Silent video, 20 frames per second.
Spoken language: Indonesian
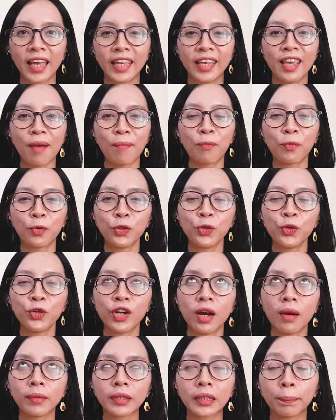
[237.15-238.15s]
Iya, gue
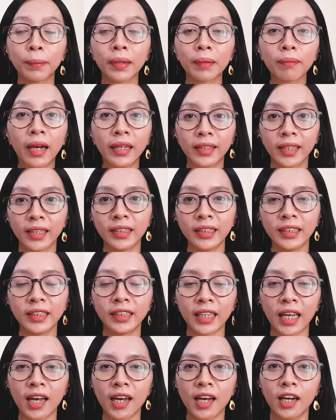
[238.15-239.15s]
juga sempet baca sih,
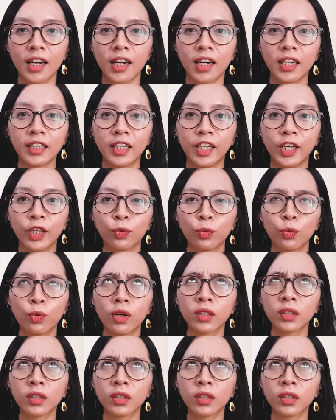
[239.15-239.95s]
Ca. Uh, hmm. Jadi tuh gue